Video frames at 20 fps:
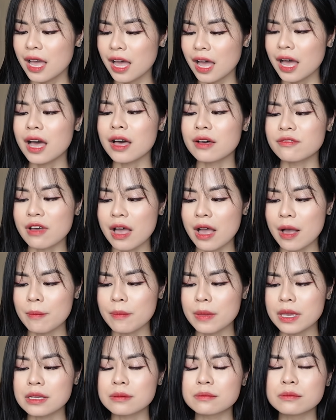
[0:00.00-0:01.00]
à, và
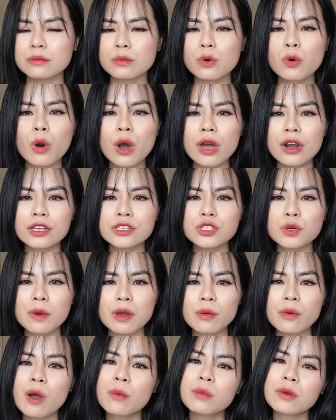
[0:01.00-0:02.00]
mình mua nói chung là
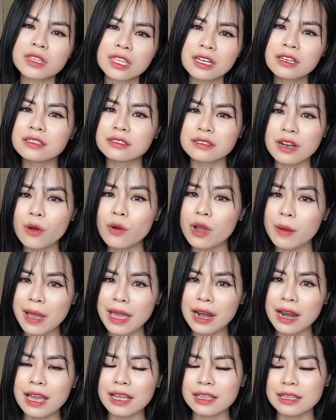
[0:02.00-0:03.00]
cũng không được thử đâu các
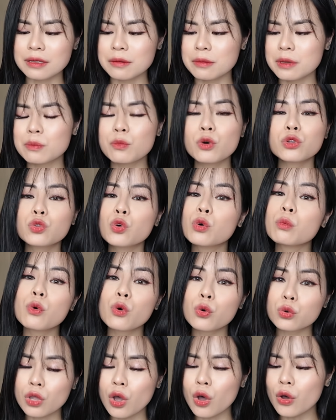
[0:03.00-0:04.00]
bạn ạ nhưng mình mua tù
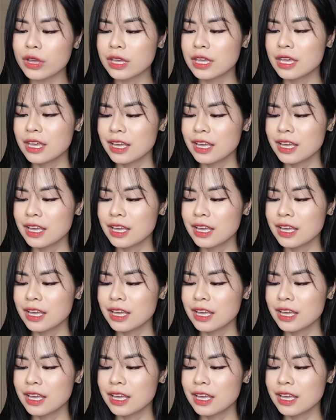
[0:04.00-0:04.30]
mù thôi